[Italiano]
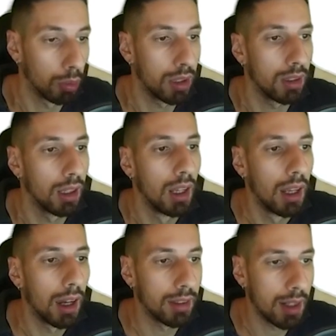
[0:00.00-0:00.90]
Quindi
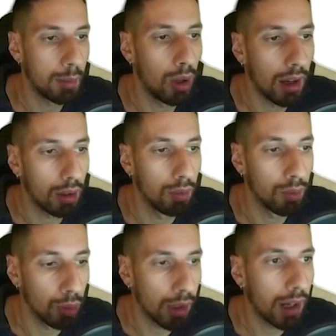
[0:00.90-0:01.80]
andremo a
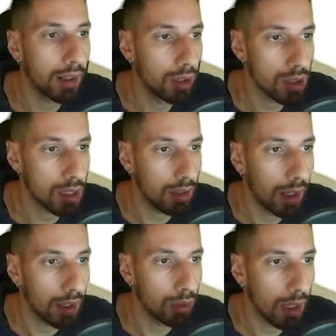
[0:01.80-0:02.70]
configurare i nostri
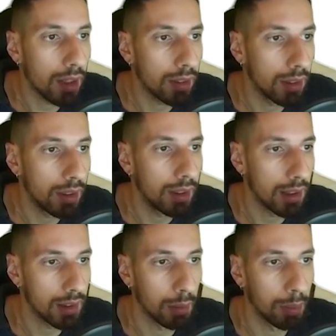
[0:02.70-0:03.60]
vari utenti di
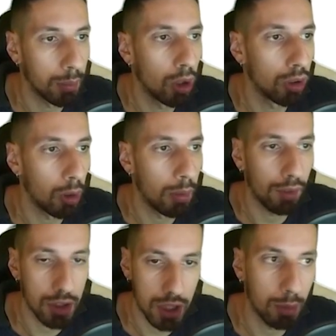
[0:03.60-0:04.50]
desktop premoto come
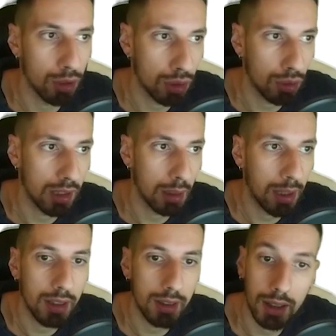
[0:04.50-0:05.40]
facciamo
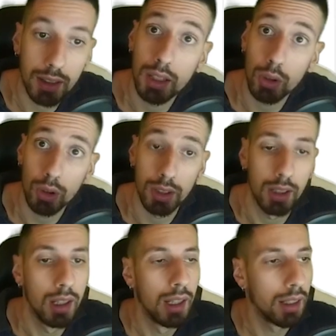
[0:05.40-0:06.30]
solitamente anche con
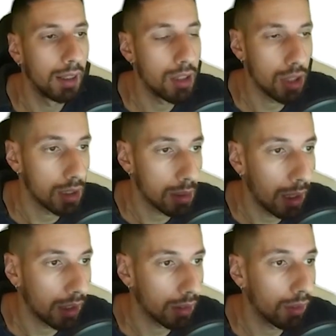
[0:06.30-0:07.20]
le licenze
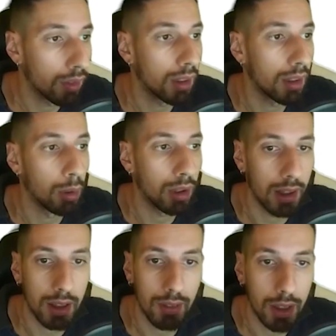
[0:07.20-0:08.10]
Microsoft, andiamo a
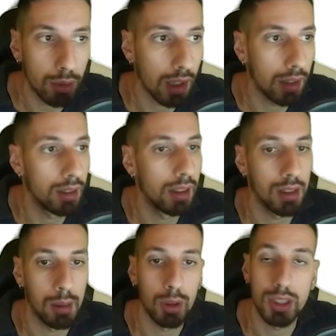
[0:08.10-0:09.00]
creare i vari utenti, li
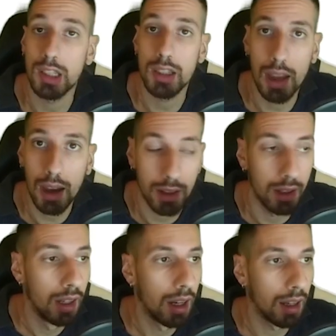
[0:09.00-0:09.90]
andiamo a
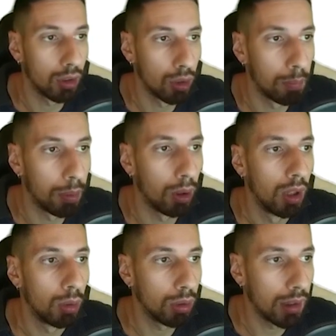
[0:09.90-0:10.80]
segnare al gruppo
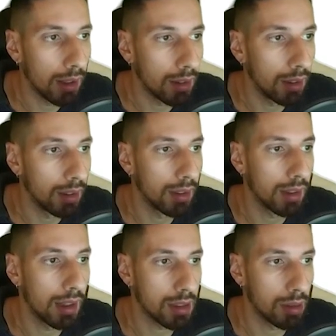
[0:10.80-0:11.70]
utenti
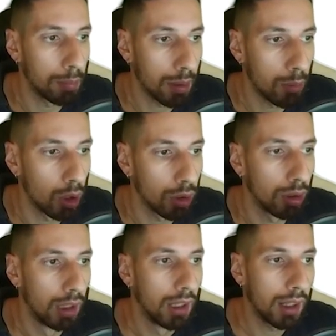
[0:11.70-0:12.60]
desktop
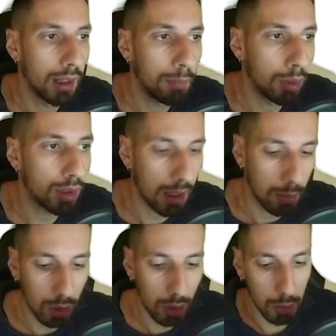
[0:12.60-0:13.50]
remoto e
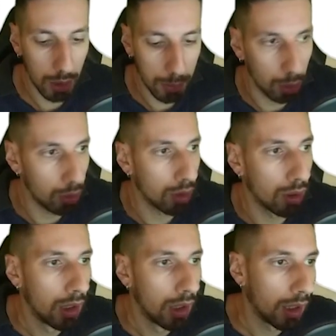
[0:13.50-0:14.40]
potremo a quel
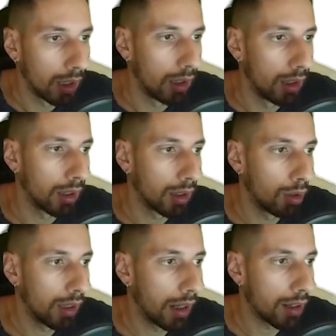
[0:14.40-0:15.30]
punto eh,
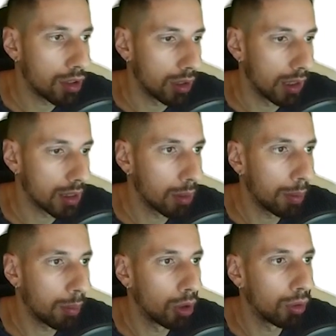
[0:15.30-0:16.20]
collegarci in desktop
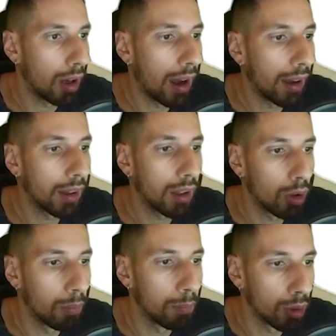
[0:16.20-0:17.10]
remoto anche
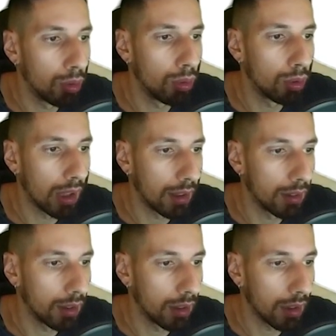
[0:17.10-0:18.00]
con più
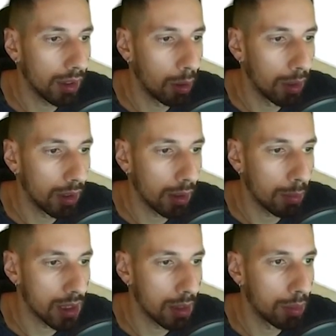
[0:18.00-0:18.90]
utenti. Andiamo a mettere
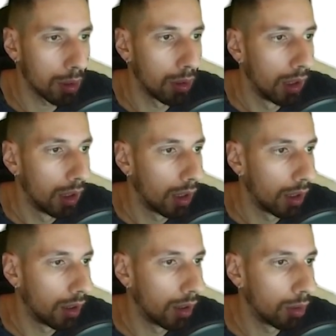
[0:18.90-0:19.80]
per esempio
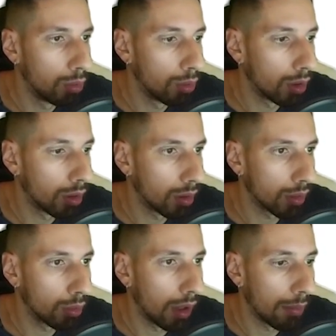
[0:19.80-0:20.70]
eh, uno
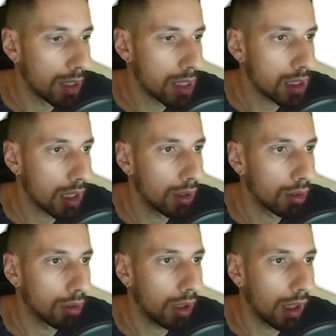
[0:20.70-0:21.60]
su
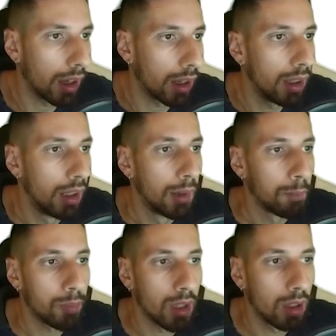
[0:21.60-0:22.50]
Administrator, ok,
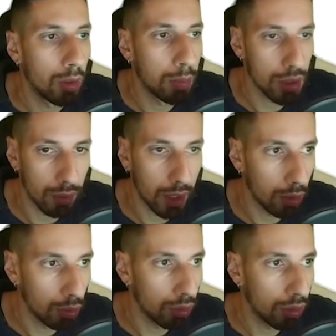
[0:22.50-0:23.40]
mm, lo posso fare
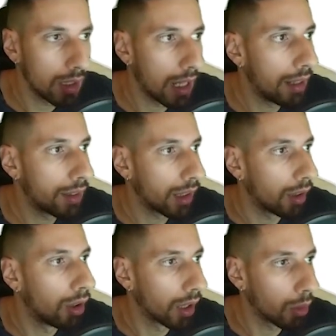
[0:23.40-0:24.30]
con tutti gli altri,
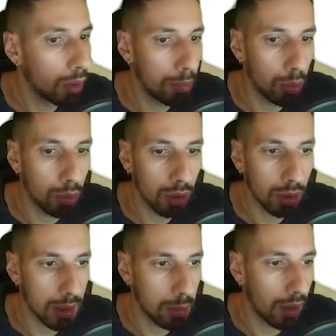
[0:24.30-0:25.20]
no? E a quel punto
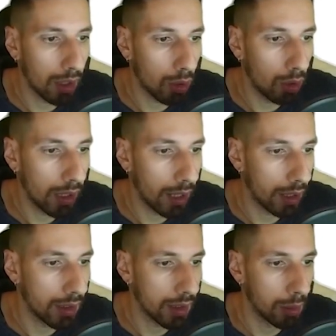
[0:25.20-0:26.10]
se mi vado a
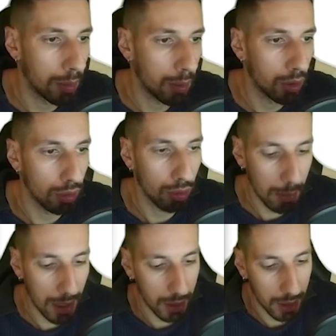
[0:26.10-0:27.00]
collegare in desktop remoto sulla
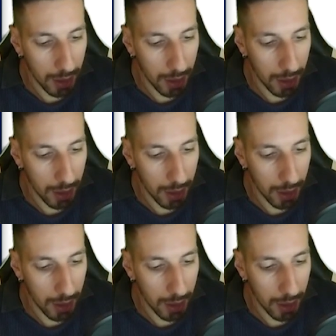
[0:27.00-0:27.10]
macchina,